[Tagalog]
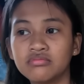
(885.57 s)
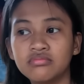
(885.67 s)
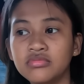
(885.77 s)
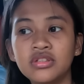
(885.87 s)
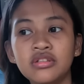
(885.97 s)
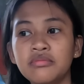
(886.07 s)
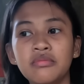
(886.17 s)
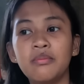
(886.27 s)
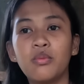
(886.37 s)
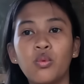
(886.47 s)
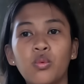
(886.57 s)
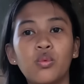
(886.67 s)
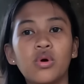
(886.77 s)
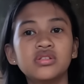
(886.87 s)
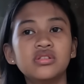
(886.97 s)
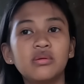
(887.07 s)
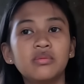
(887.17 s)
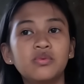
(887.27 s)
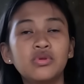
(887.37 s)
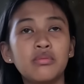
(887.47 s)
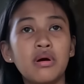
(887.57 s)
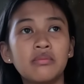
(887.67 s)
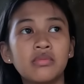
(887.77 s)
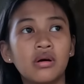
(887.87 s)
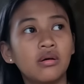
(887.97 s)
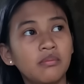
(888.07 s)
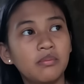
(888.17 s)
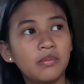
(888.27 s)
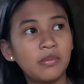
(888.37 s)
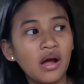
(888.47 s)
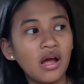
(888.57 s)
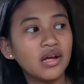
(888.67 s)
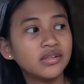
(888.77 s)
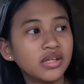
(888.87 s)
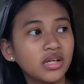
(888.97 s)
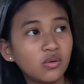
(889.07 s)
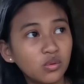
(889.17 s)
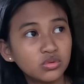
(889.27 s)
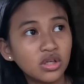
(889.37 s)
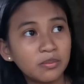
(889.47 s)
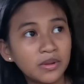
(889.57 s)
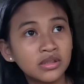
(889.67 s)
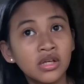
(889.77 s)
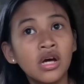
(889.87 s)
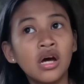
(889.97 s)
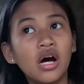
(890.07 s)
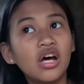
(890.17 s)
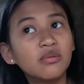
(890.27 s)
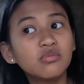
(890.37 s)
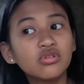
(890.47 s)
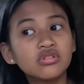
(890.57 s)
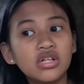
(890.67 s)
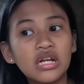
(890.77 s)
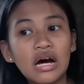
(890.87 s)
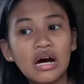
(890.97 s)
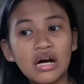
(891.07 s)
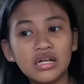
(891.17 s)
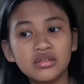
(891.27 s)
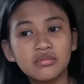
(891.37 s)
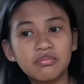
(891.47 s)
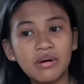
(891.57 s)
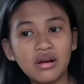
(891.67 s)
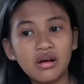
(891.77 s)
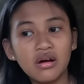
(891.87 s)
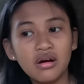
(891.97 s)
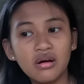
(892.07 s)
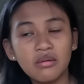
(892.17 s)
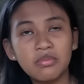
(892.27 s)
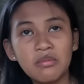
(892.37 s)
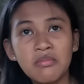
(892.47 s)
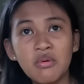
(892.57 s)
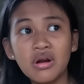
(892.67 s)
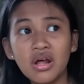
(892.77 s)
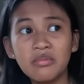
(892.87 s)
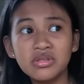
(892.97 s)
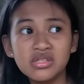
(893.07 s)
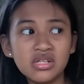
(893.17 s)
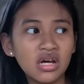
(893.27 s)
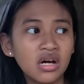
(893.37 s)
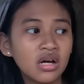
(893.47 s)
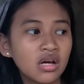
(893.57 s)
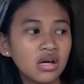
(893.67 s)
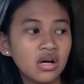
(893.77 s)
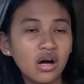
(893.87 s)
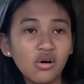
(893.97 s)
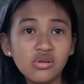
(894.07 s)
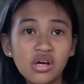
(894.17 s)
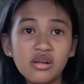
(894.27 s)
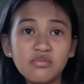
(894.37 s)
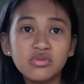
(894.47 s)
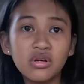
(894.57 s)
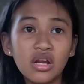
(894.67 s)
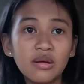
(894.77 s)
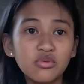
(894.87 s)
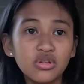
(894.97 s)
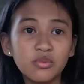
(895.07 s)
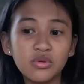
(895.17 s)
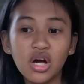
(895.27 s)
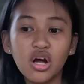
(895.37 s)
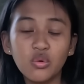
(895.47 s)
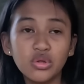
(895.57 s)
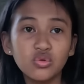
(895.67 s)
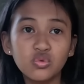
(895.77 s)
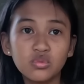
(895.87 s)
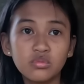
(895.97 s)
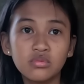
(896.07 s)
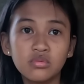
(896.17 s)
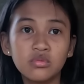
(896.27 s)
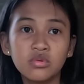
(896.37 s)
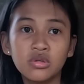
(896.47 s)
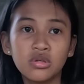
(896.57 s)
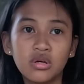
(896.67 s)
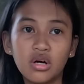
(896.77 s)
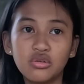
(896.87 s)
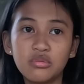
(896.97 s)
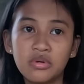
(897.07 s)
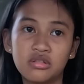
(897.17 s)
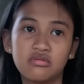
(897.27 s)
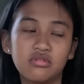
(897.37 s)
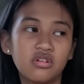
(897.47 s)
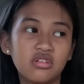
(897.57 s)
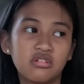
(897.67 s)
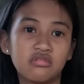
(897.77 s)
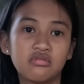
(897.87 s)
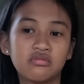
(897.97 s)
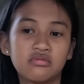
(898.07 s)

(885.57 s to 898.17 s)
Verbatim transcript: Hindi naman po. Kasi sabi po ni mama, panganay ako dapat alam ko na lahat para pag mawala man sila, ako alam alam ko na po yung gagawin kung ano man, ganyan